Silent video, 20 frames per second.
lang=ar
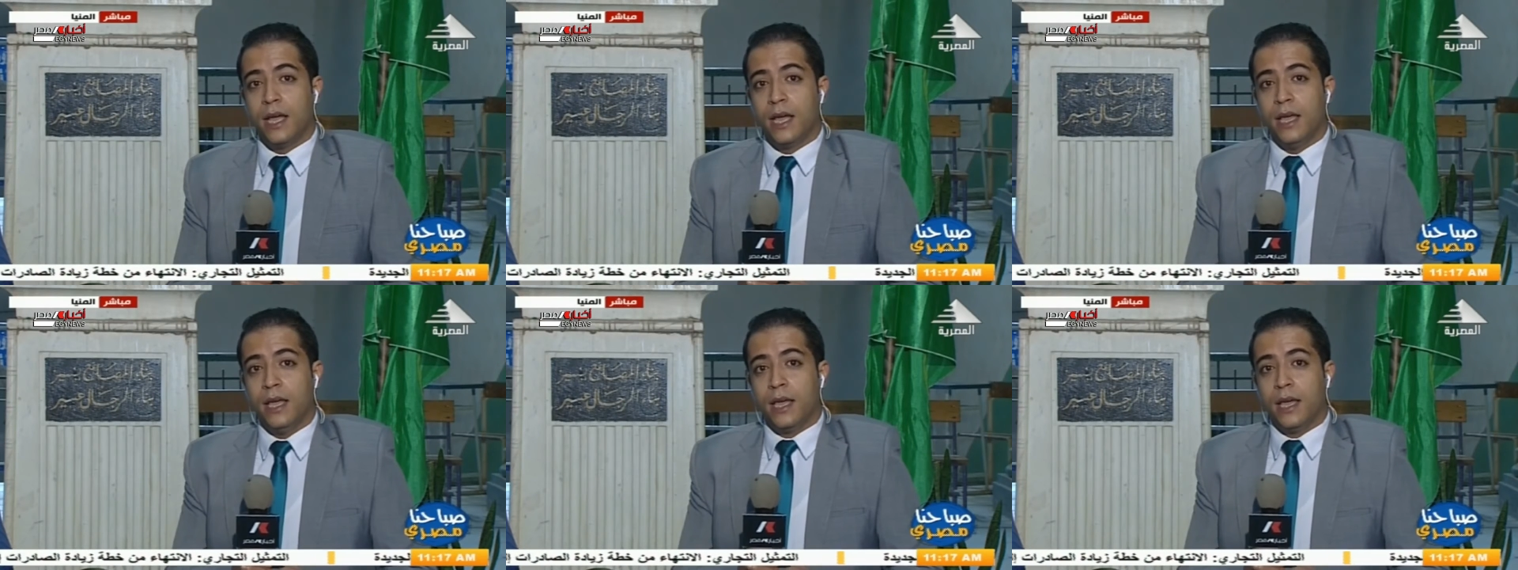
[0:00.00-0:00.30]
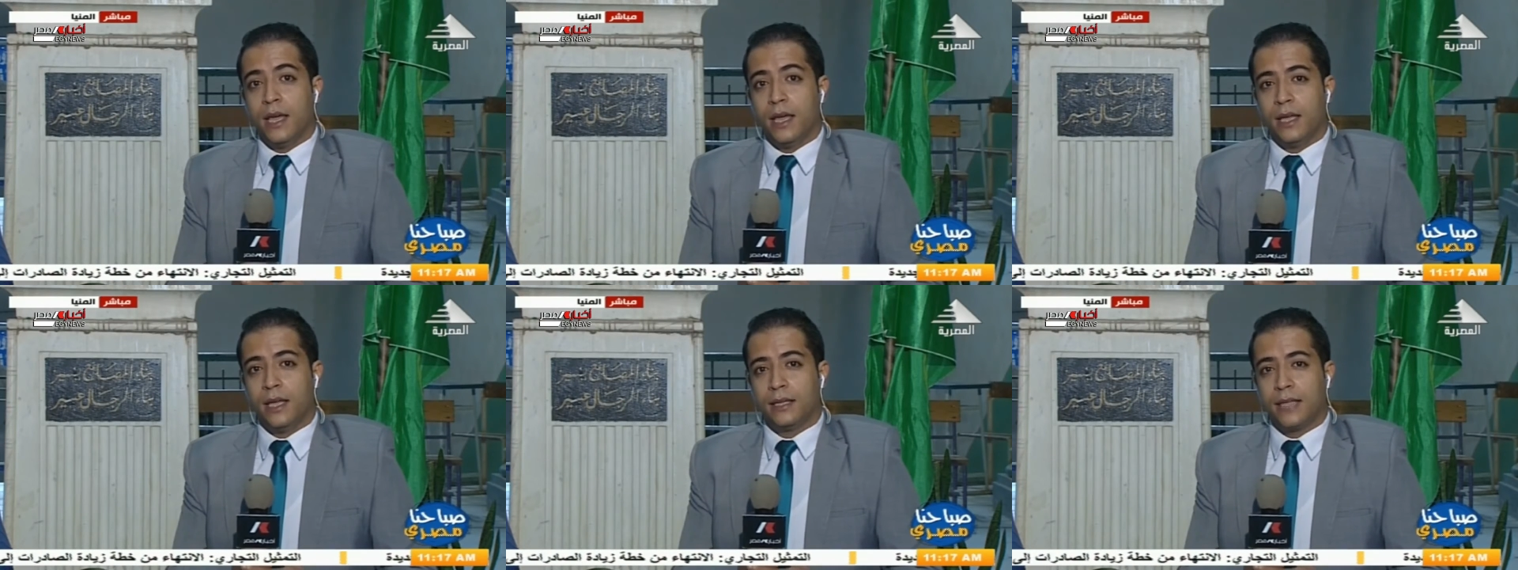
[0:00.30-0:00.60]

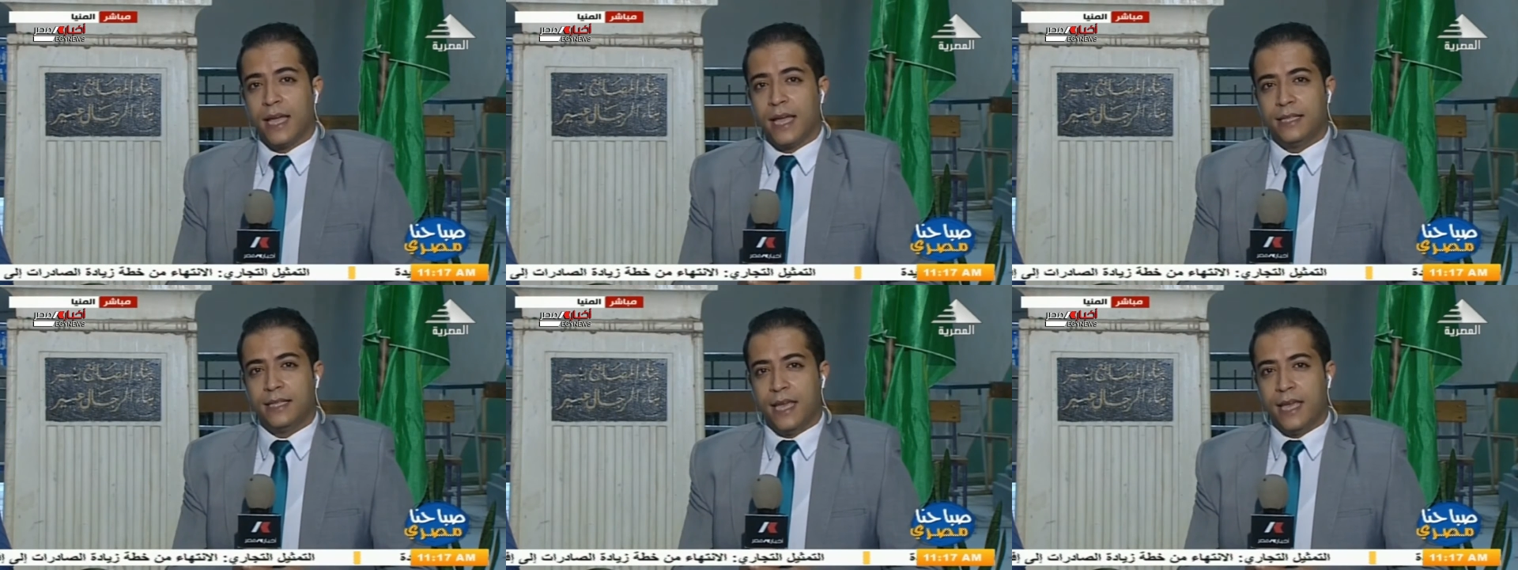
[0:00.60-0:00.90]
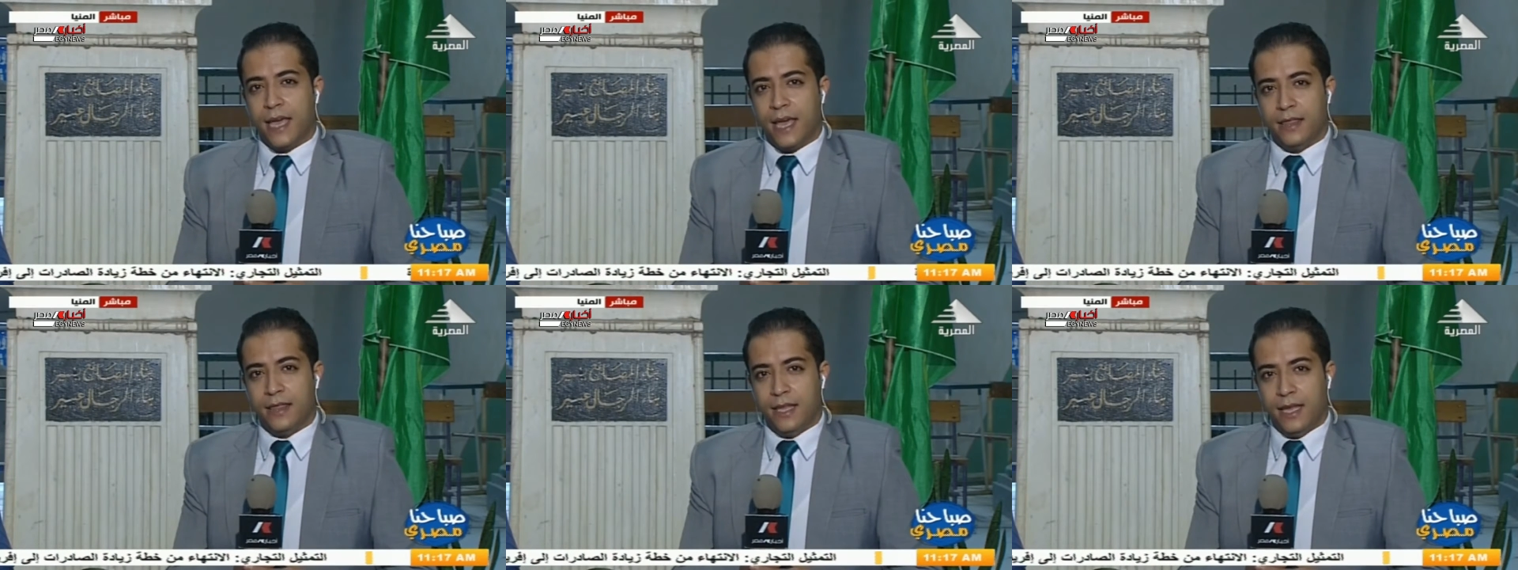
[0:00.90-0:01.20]
آه، تأتي
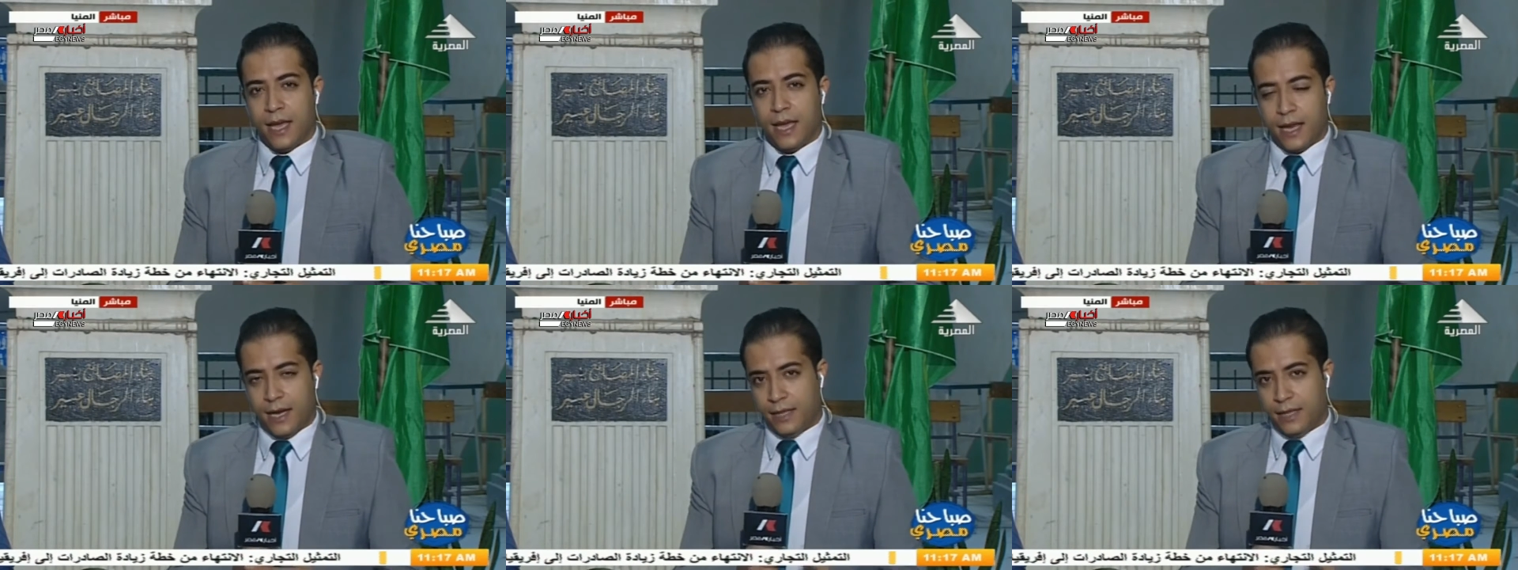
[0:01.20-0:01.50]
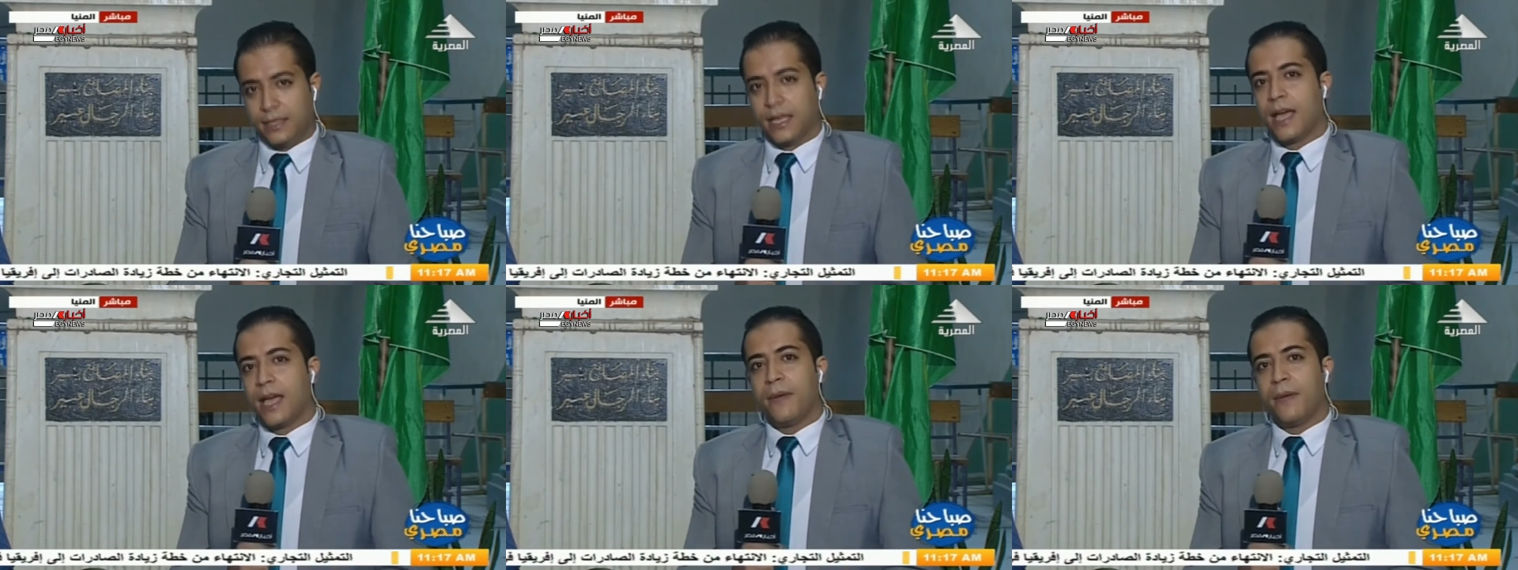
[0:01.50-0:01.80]
هذه
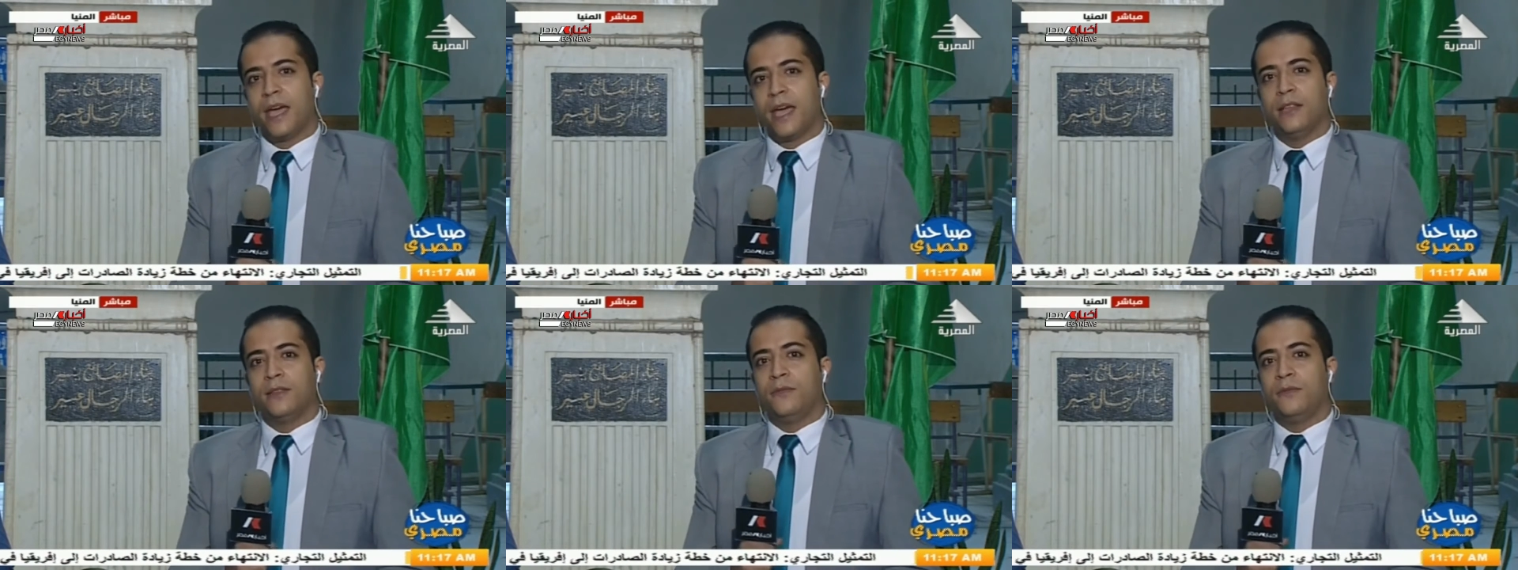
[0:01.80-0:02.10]
الانتخابات